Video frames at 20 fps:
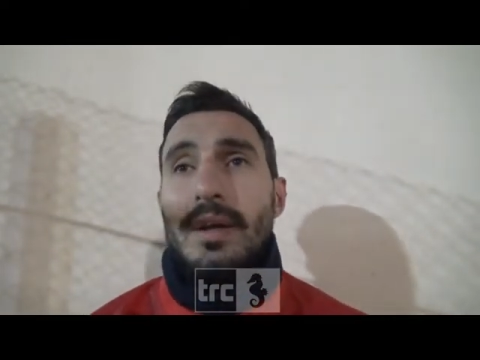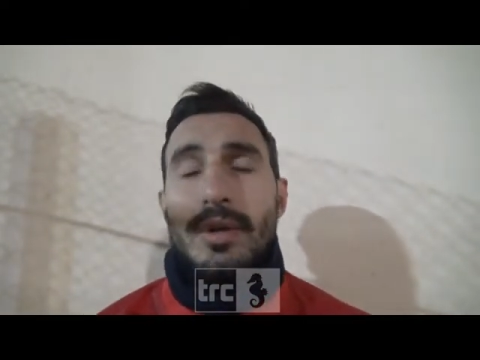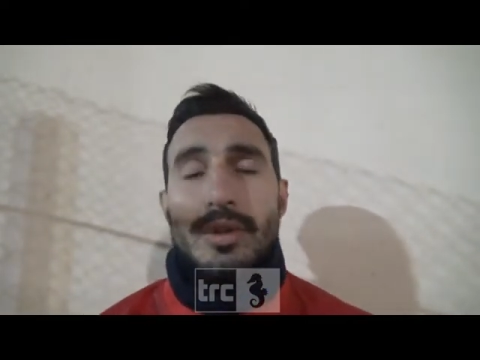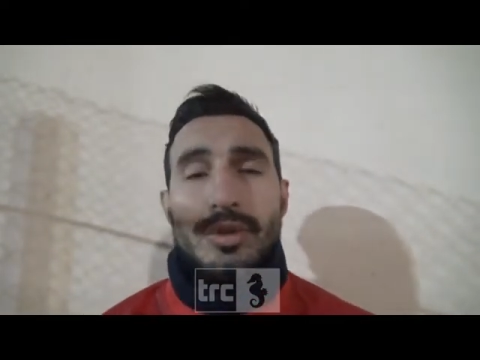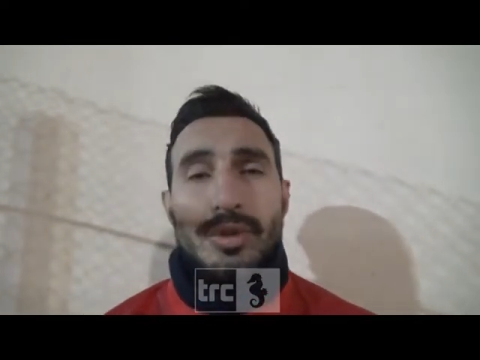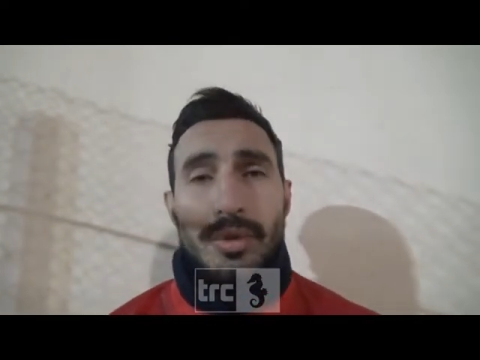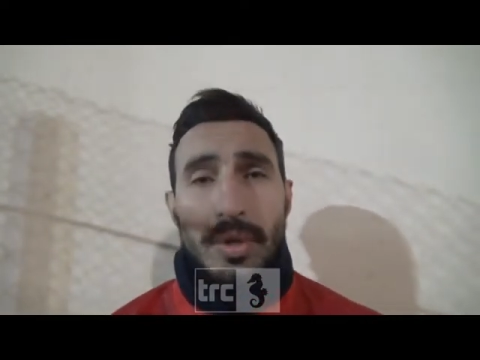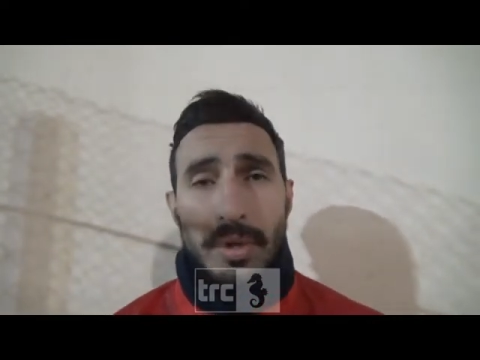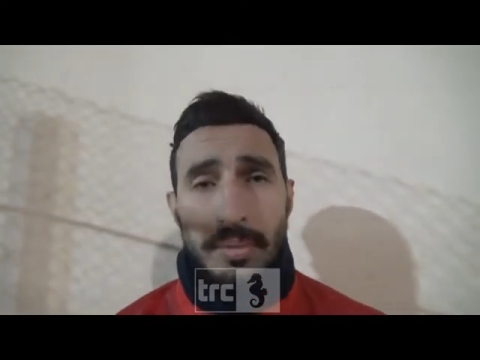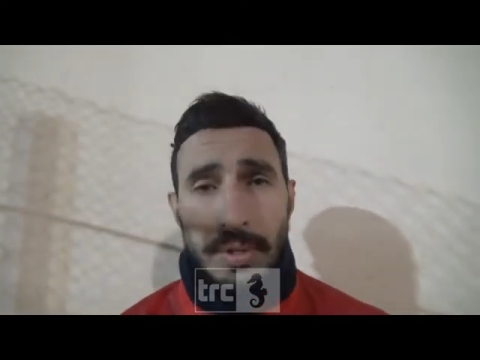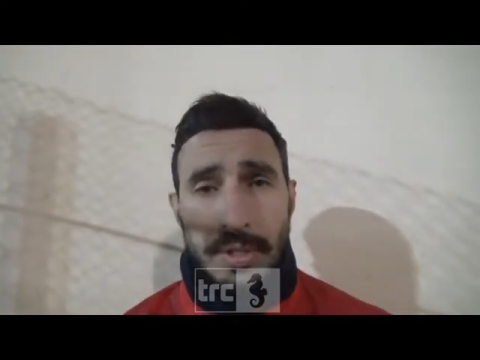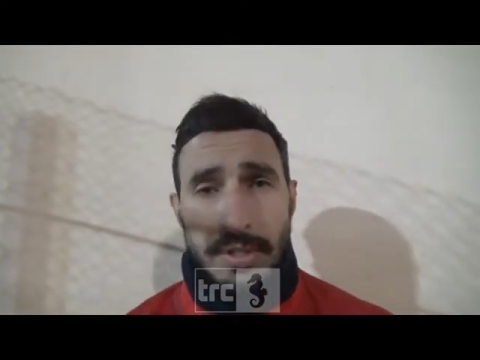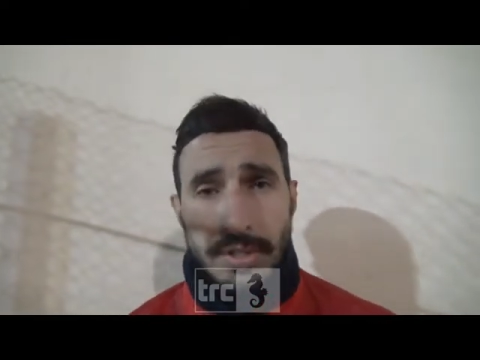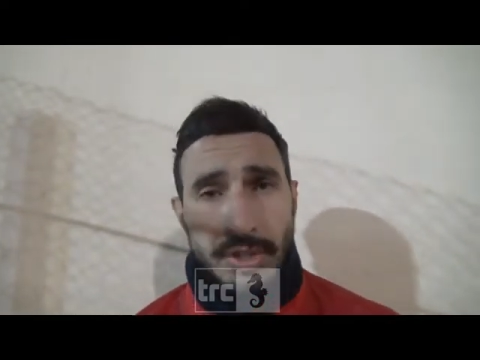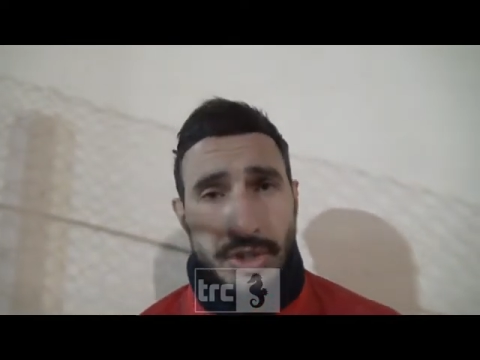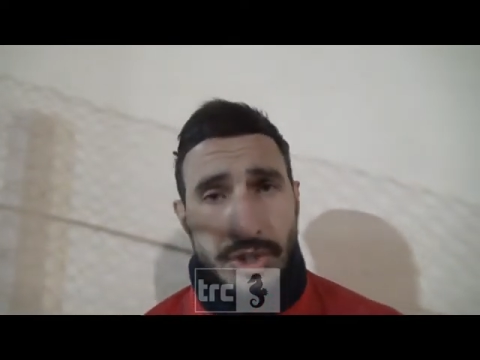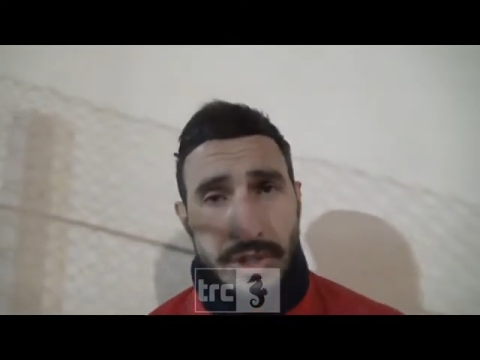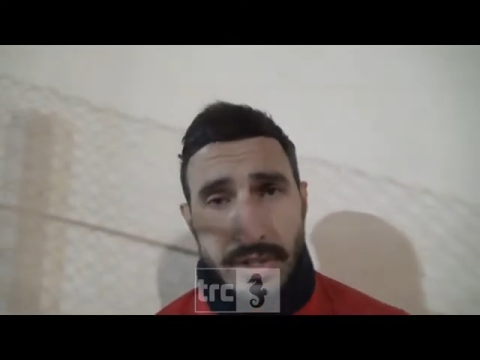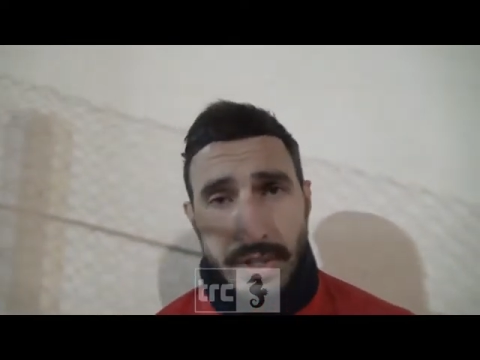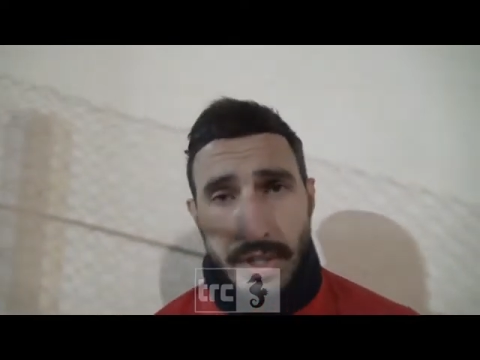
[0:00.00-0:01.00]
noi sicuramente
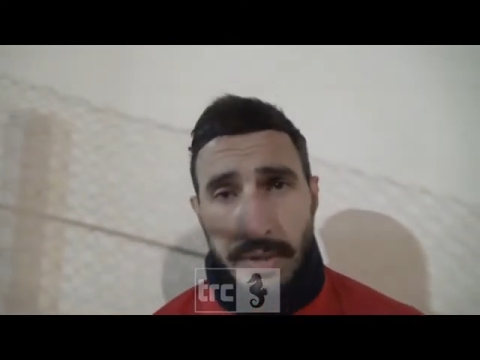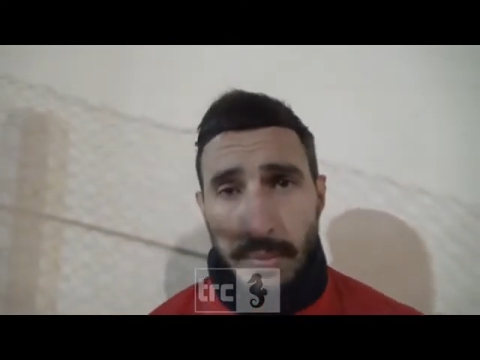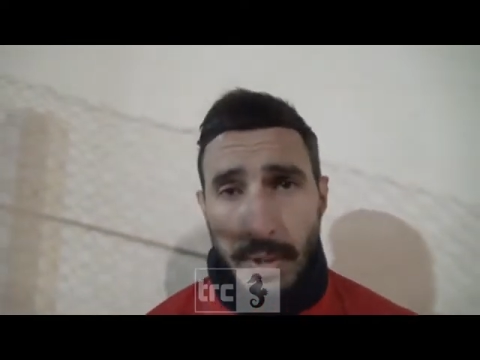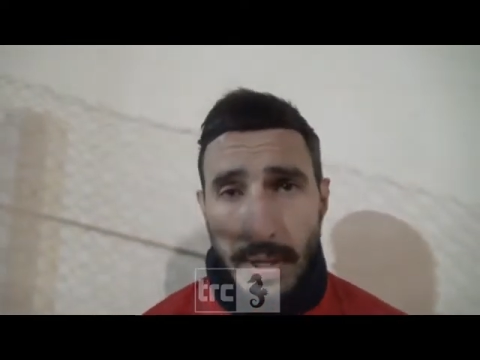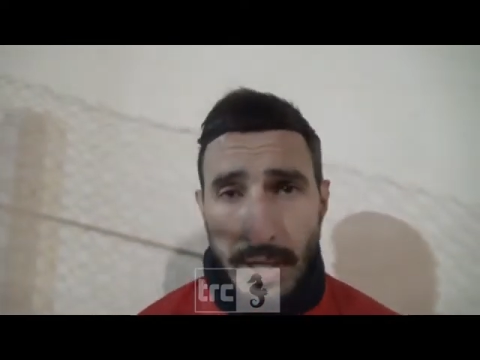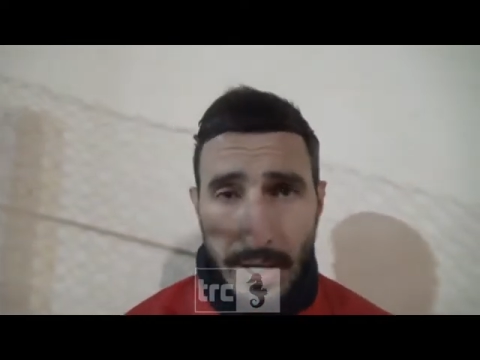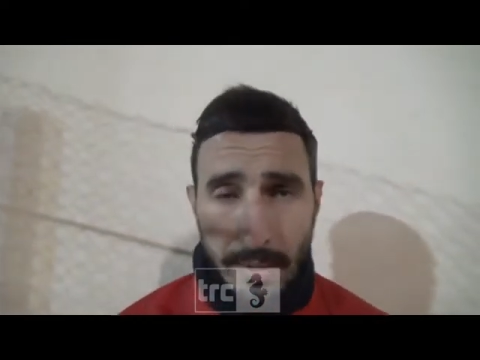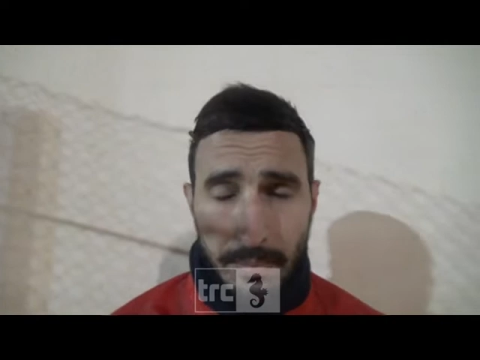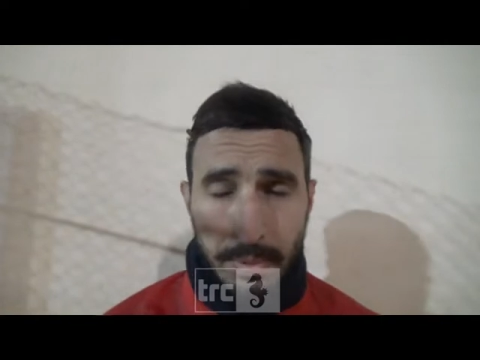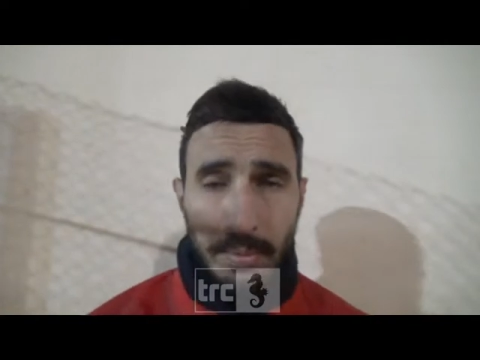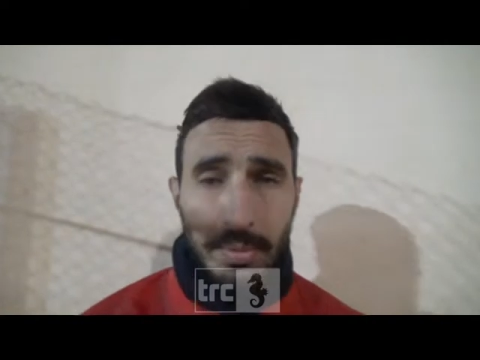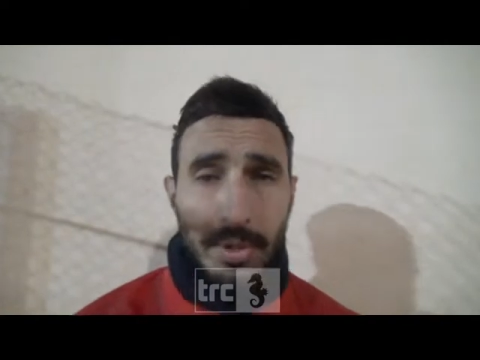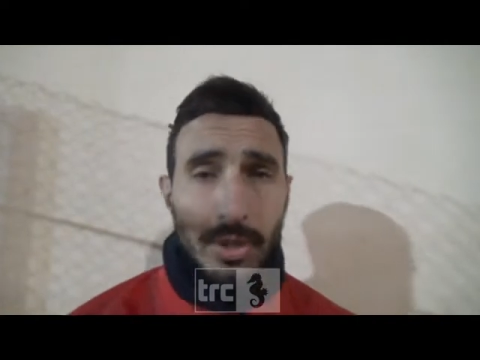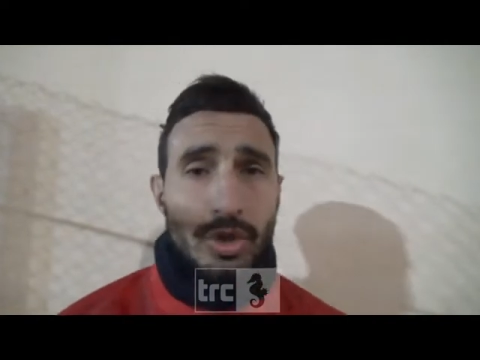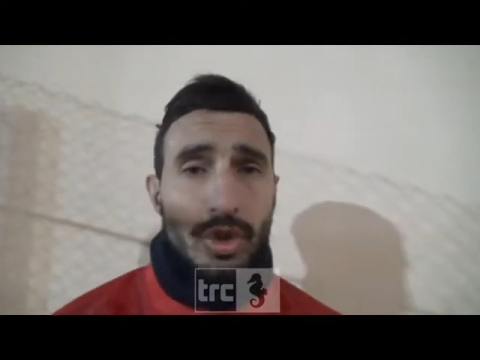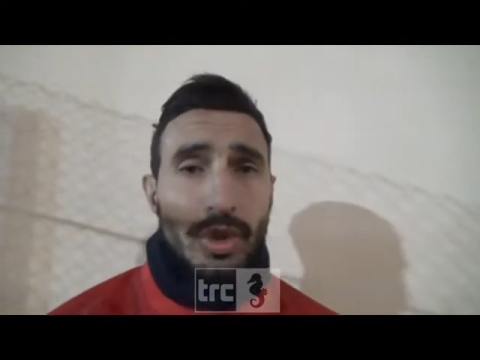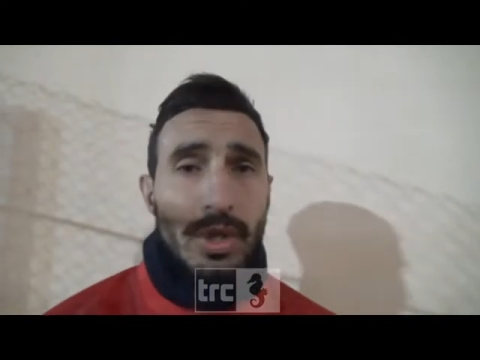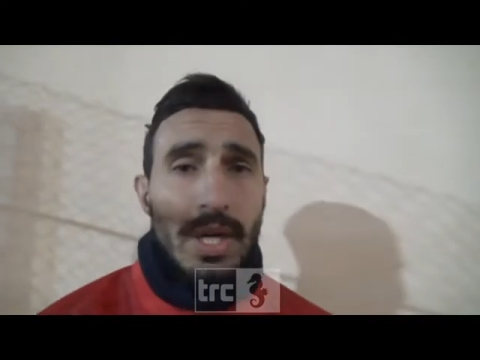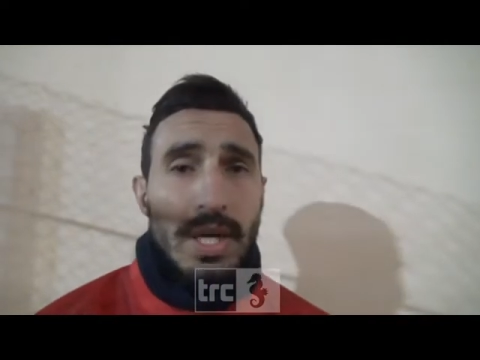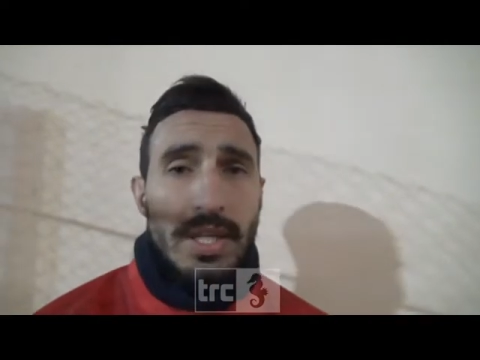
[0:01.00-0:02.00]
scenderemo in campo per
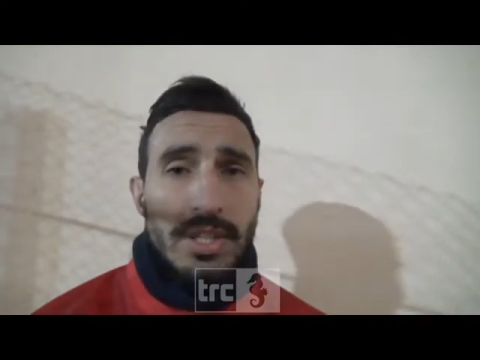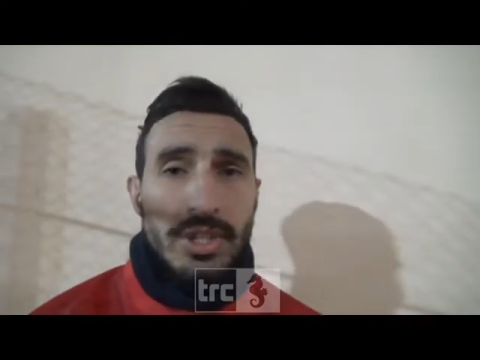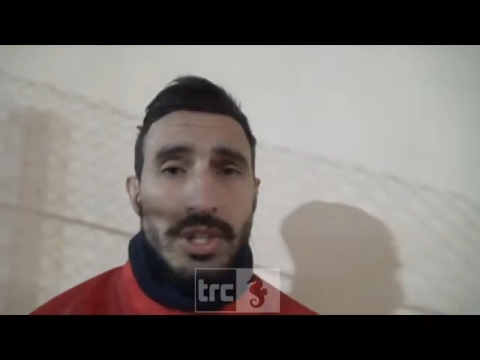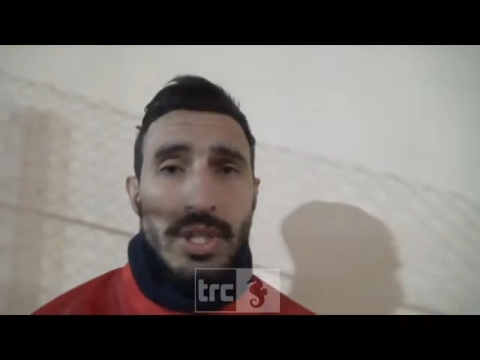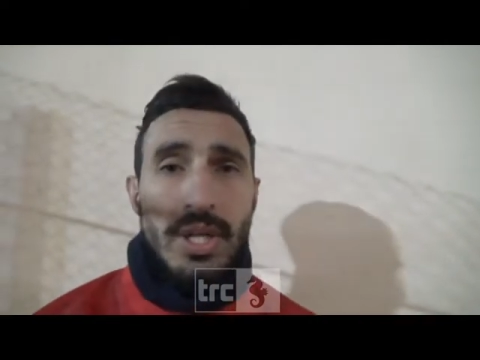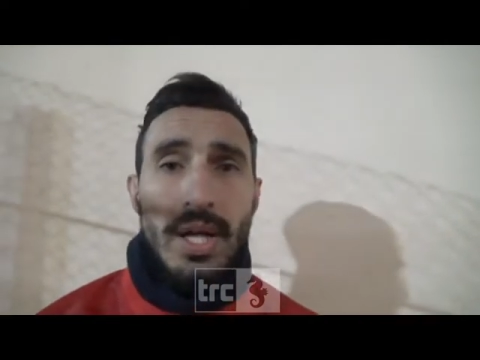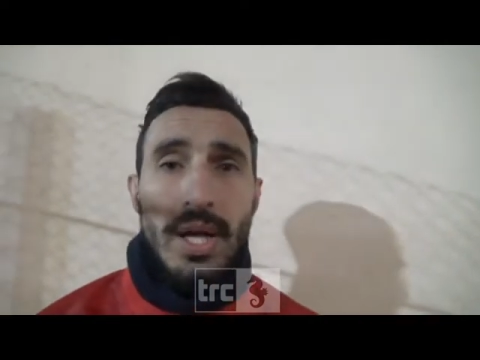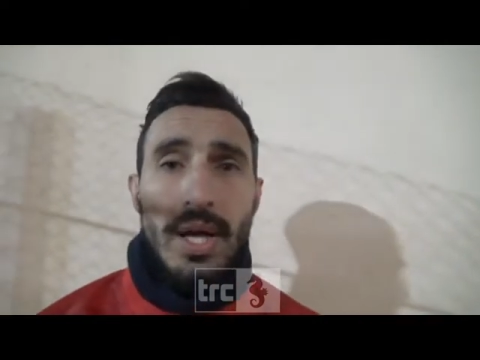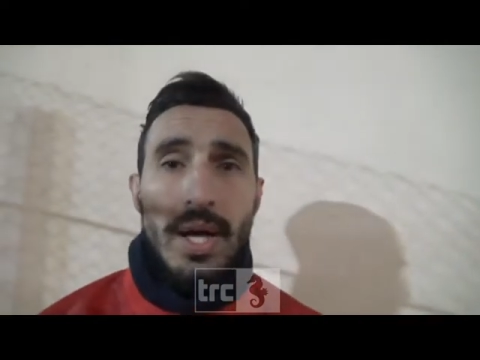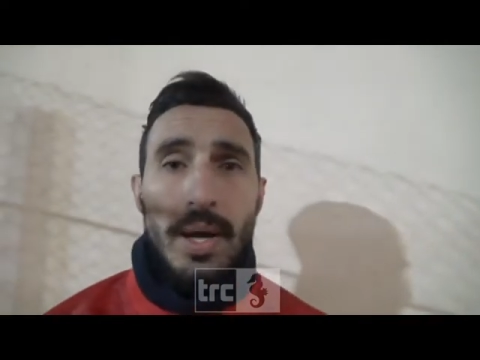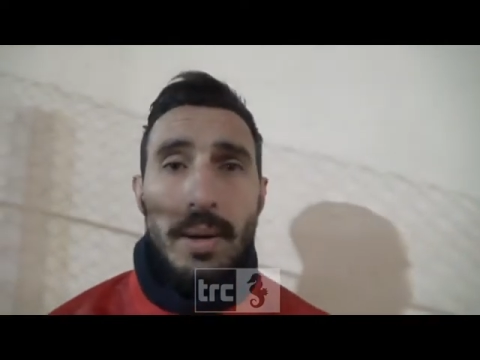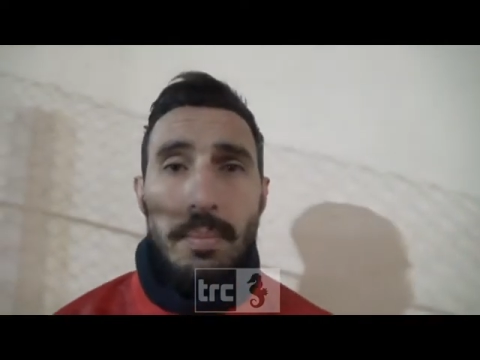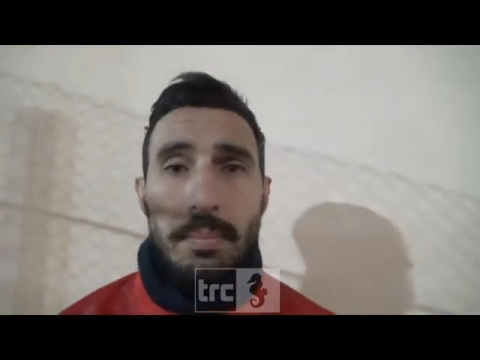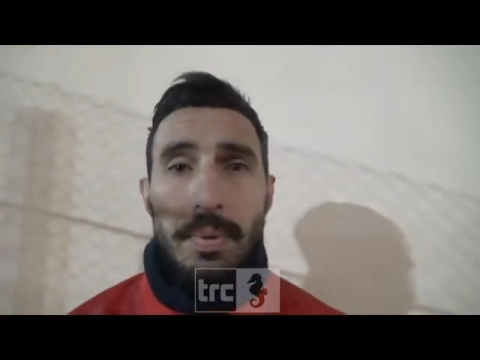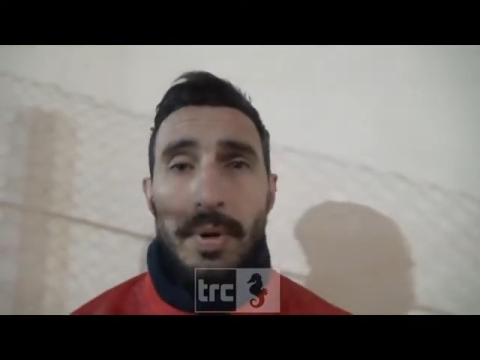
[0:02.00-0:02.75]
giocarcela,